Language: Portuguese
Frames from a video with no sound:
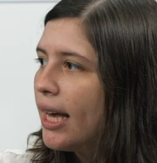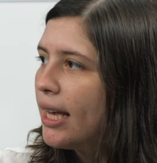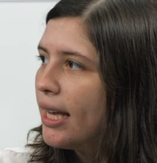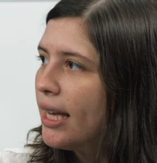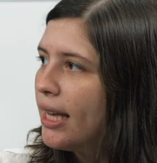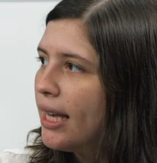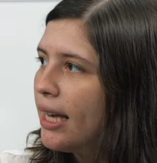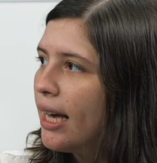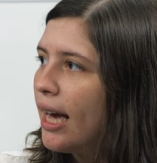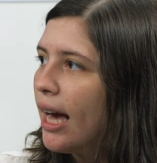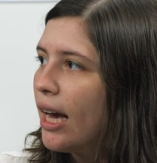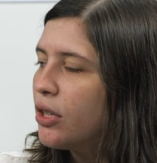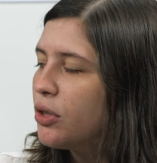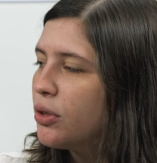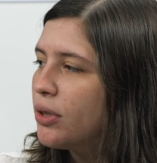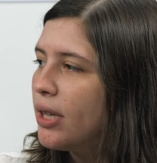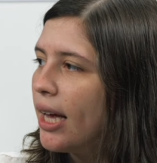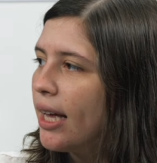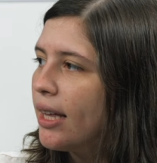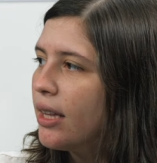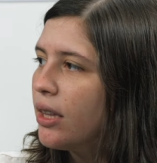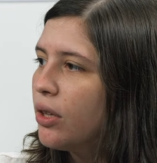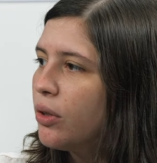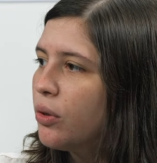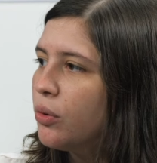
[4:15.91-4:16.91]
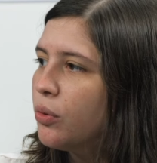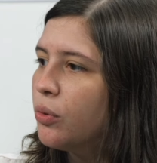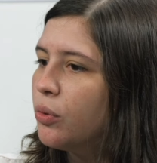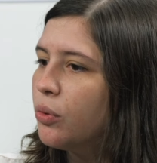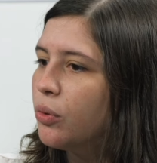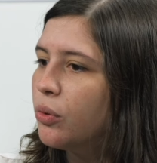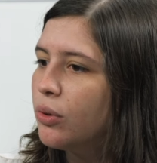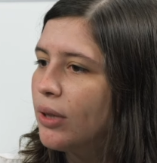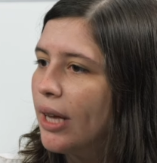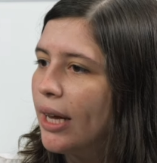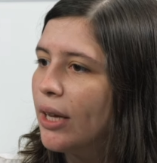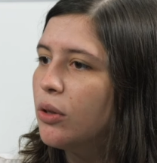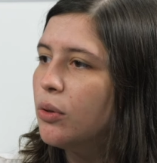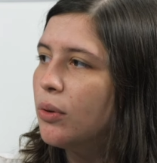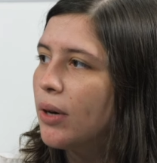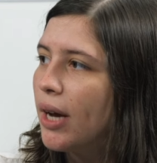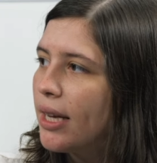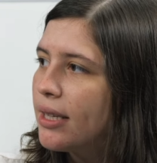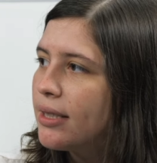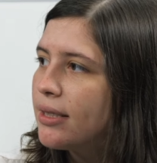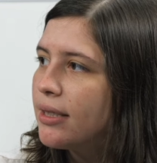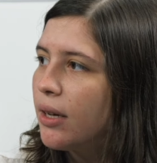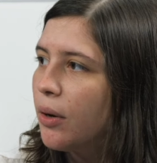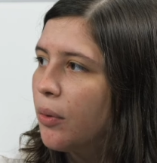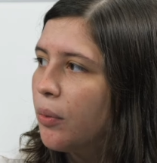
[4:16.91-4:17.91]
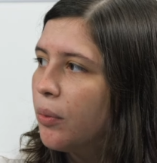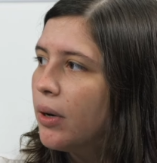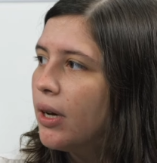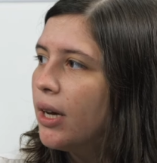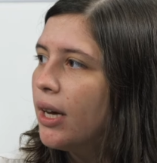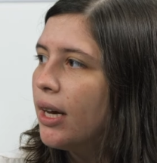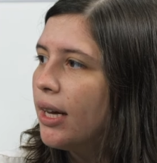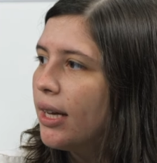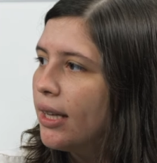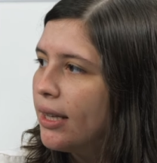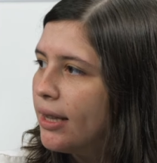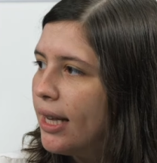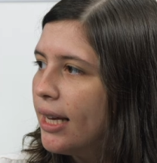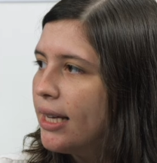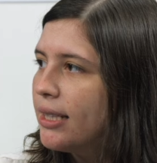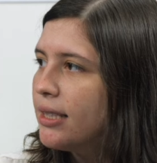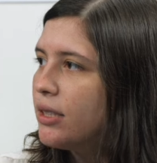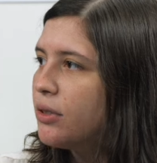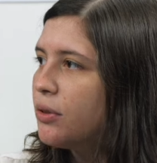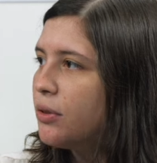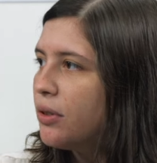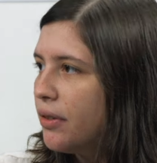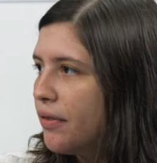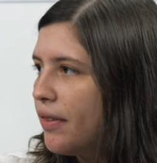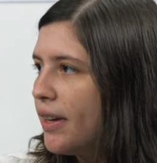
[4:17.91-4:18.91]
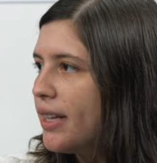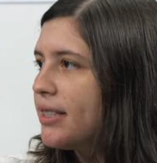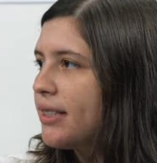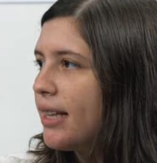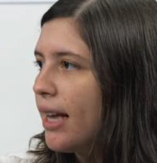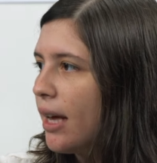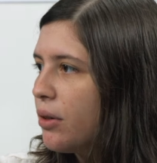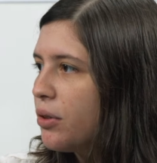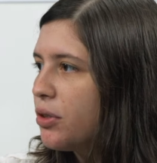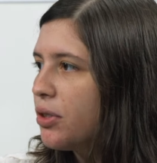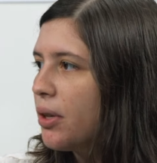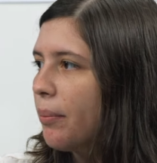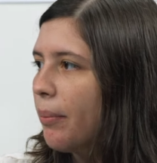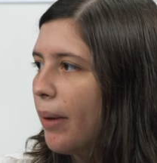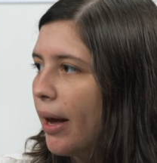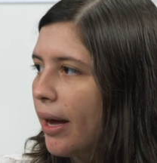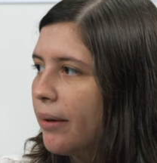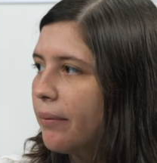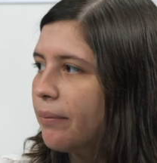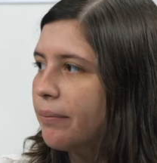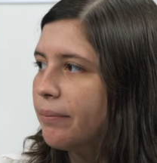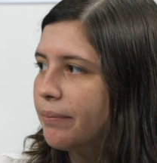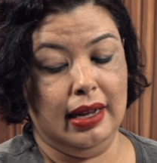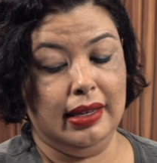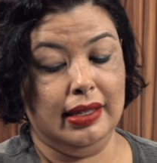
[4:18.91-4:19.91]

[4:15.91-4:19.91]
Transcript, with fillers: e ajudar no, na educação desses universitários também.